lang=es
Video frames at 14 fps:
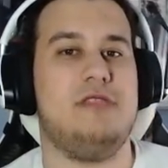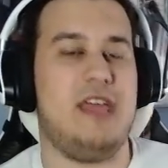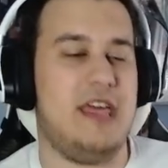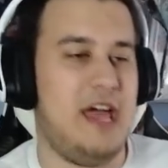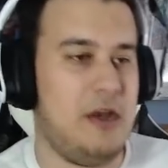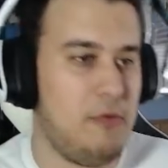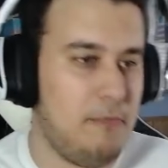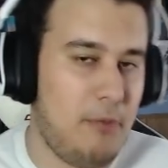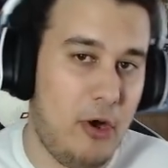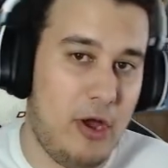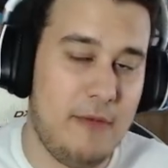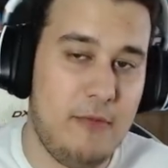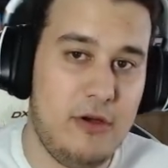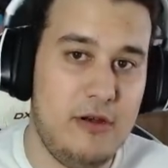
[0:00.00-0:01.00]
Te dan un
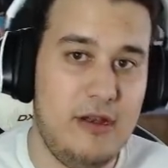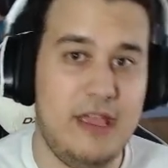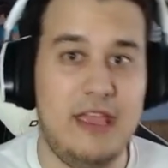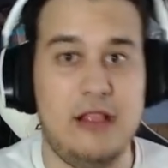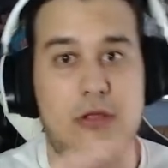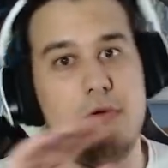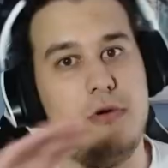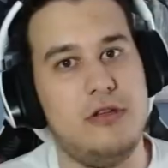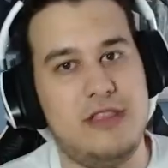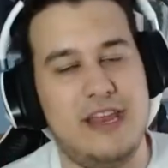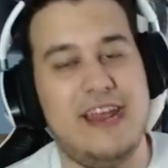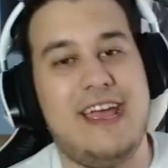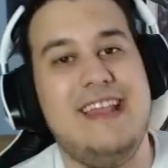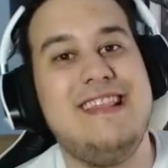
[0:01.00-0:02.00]
Pokémon y tú lo
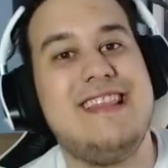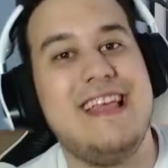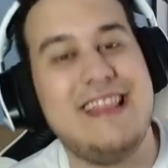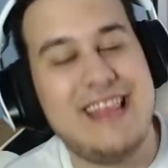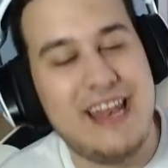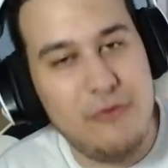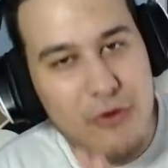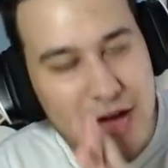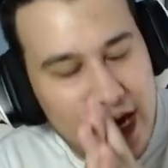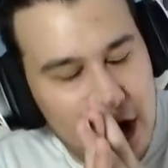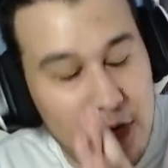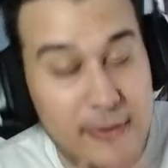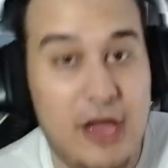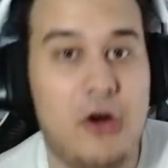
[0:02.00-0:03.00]
tienes que intentar dibujar
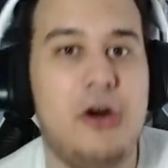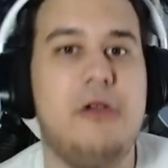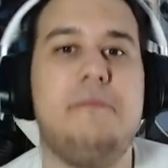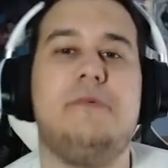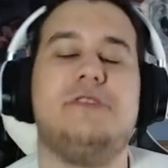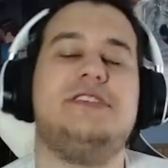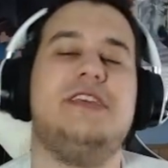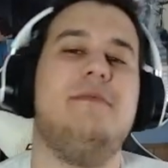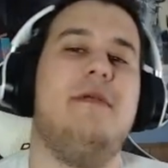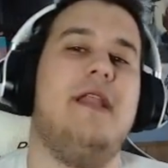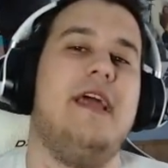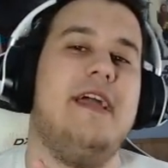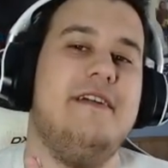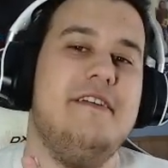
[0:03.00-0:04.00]
lo mejor posible.